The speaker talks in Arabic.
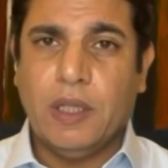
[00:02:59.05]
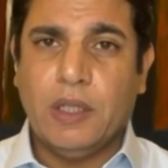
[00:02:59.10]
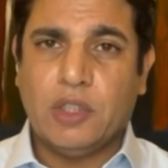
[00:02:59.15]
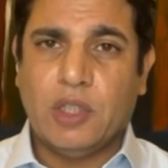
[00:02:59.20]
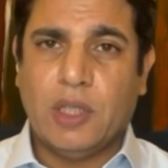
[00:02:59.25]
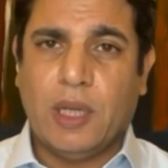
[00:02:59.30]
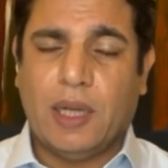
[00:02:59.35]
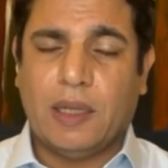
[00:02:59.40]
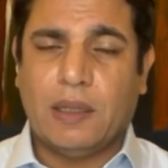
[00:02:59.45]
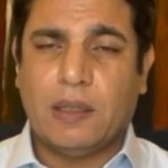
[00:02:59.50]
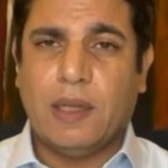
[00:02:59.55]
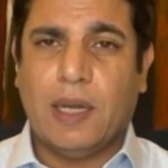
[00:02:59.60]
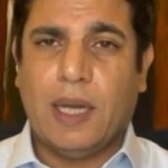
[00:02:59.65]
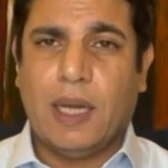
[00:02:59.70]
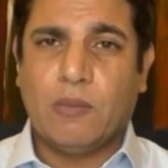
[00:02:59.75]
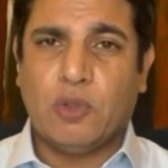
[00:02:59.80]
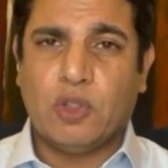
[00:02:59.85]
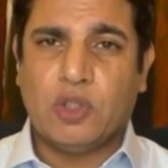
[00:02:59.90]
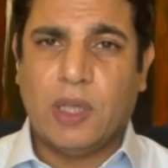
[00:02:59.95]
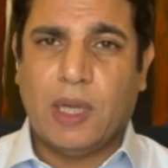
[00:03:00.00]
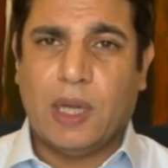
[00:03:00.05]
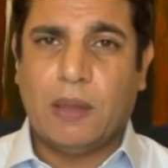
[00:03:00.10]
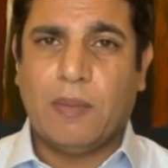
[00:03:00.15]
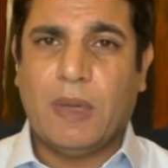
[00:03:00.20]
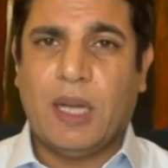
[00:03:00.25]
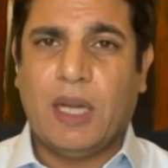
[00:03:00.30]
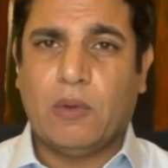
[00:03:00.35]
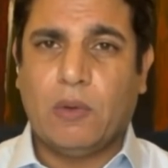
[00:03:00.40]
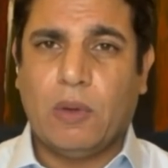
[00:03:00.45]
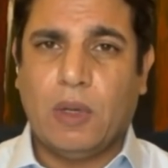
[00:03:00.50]
شيء على الدعم وشيء على
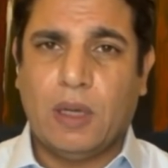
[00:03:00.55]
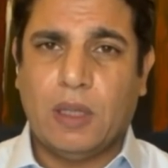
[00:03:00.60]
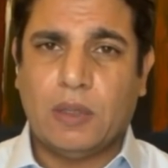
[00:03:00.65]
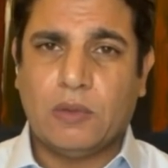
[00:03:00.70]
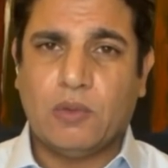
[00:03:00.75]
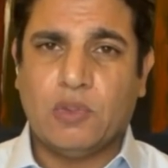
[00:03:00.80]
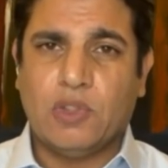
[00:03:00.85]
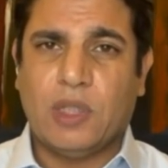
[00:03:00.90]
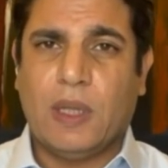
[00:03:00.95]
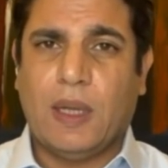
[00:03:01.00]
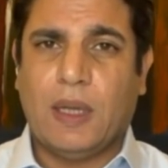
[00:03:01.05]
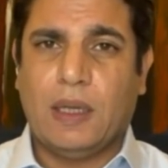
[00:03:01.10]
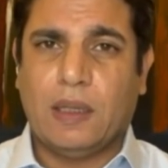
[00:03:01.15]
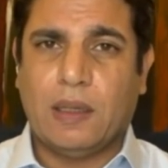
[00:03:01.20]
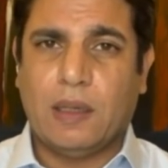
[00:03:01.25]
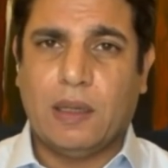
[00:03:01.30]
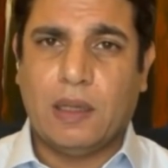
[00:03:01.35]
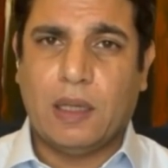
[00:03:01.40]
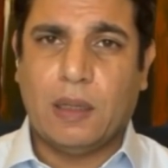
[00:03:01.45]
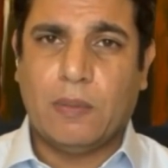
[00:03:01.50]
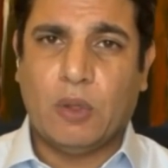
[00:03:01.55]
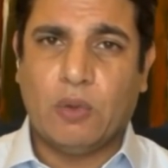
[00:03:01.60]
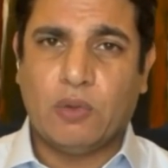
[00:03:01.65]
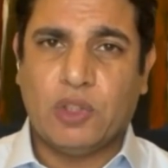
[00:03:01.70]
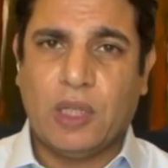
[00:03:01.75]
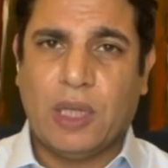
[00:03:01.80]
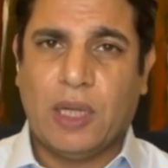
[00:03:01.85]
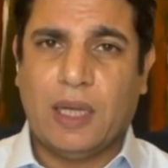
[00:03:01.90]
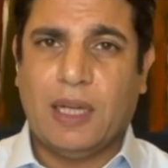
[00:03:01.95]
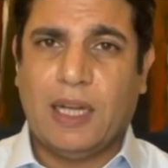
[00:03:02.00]
المحروقات وشيء على الكهرباء
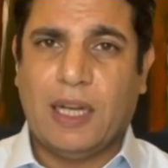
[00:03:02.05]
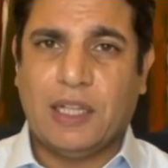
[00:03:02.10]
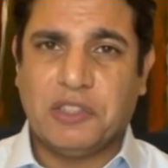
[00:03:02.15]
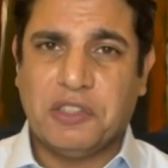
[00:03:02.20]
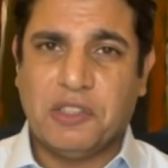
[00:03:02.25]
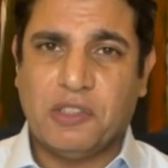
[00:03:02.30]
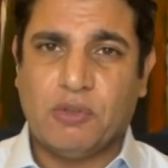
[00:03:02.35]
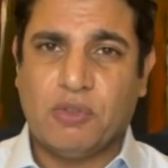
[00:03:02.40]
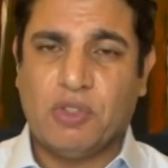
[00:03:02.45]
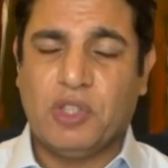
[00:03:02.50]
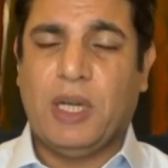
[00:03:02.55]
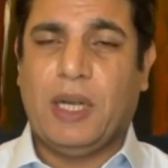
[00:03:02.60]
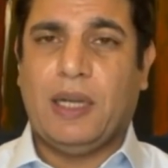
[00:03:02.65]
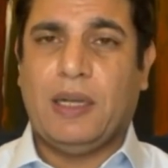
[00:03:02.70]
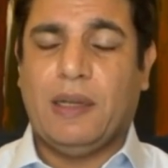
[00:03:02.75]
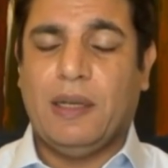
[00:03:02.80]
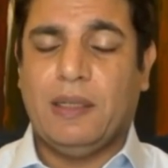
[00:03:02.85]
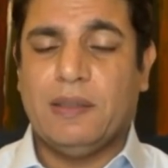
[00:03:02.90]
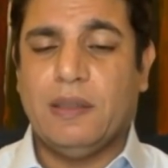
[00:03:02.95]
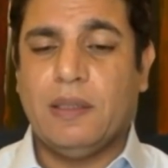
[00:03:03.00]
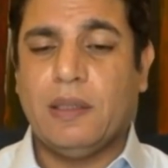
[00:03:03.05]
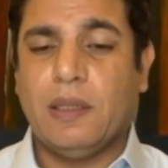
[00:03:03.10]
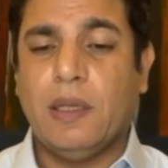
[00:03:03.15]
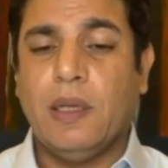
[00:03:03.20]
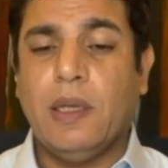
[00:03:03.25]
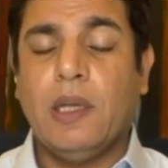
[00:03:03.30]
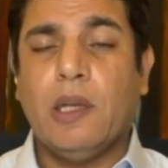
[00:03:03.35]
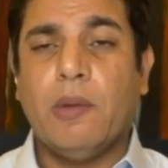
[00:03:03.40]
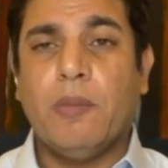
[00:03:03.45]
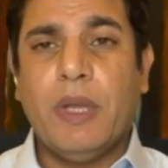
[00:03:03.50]
وشيء على العجز وشيء على الهدر